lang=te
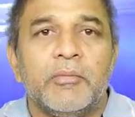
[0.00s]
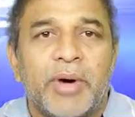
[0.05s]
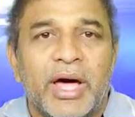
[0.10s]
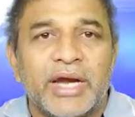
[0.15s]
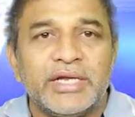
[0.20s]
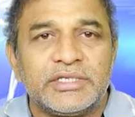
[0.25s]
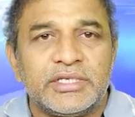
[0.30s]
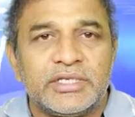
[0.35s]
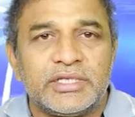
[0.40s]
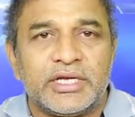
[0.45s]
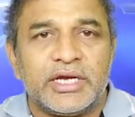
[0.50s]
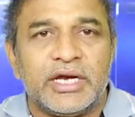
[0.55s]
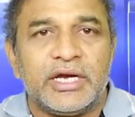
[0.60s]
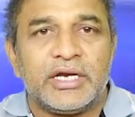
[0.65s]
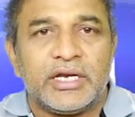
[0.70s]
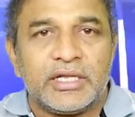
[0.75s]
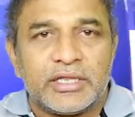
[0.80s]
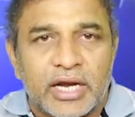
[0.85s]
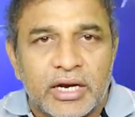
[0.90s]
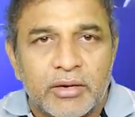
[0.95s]
పరిస్థితి
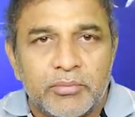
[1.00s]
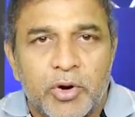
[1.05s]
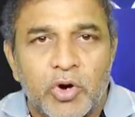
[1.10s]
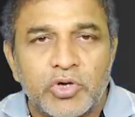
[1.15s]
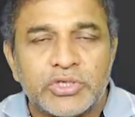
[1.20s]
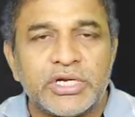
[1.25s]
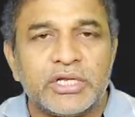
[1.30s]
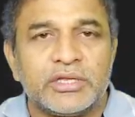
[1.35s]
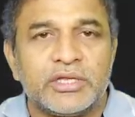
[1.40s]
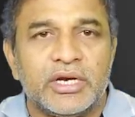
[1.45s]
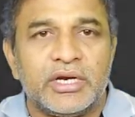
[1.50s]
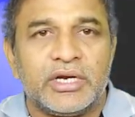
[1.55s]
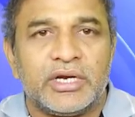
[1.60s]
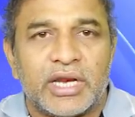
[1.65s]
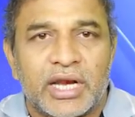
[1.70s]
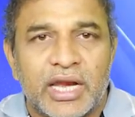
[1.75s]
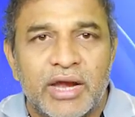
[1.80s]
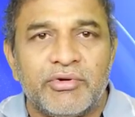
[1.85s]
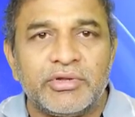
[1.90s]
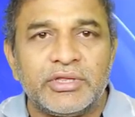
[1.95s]
ఏంటి దాని భవిష్యత్తు
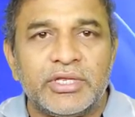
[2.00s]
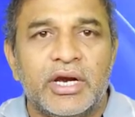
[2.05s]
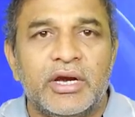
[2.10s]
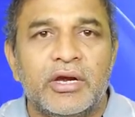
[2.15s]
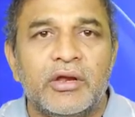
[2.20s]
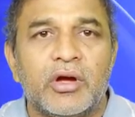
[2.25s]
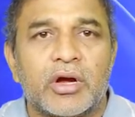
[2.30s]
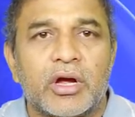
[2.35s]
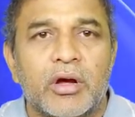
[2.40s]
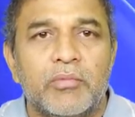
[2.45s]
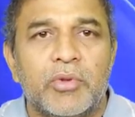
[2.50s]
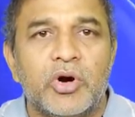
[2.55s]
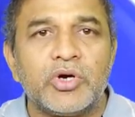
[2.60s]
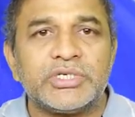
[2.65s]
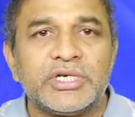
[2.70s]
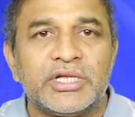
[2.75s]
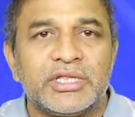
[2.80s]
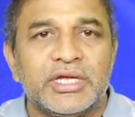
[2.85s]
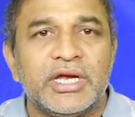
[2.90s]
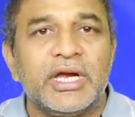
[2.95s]
ఏంటి రేవంత్ రెడ్డి యొక్క
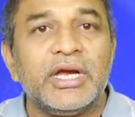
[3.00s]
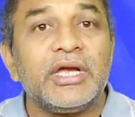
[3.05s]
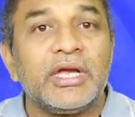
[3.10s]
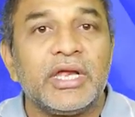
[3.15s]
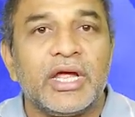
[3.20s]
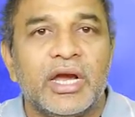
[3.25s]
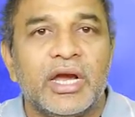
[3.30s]
భవిష్యత్తు ఏంటి